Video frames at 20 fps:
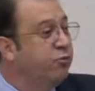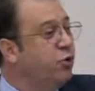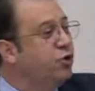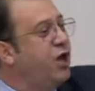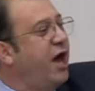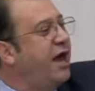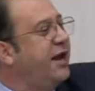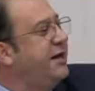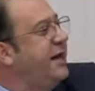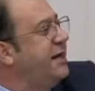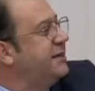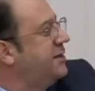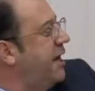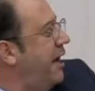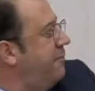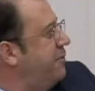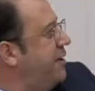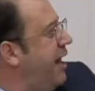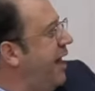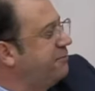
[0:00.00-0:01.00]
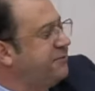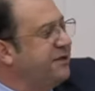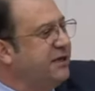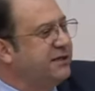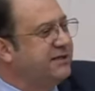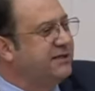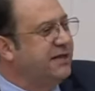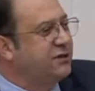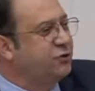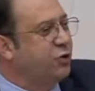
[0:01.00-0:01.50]
Bunların hesabını
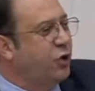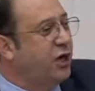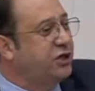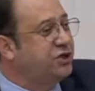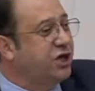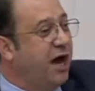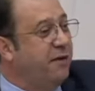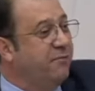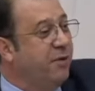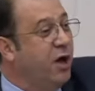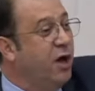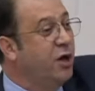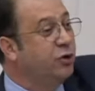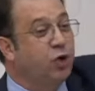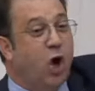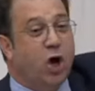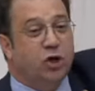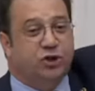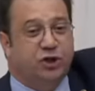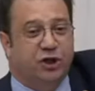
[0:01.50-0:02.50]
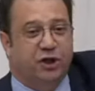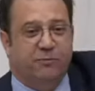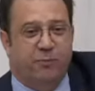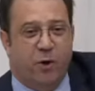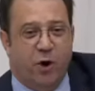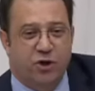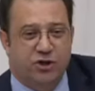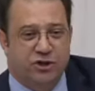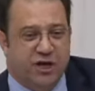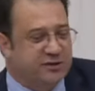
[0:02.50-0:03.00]
hepsini size soracağım. Dört yıl
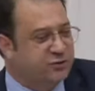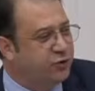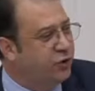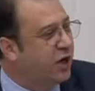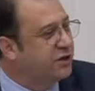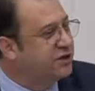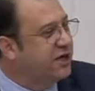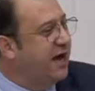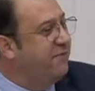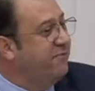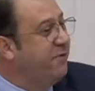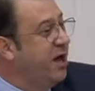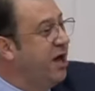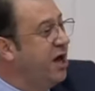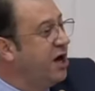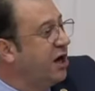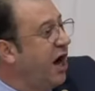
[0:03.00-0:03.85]
boyunca süreceğim.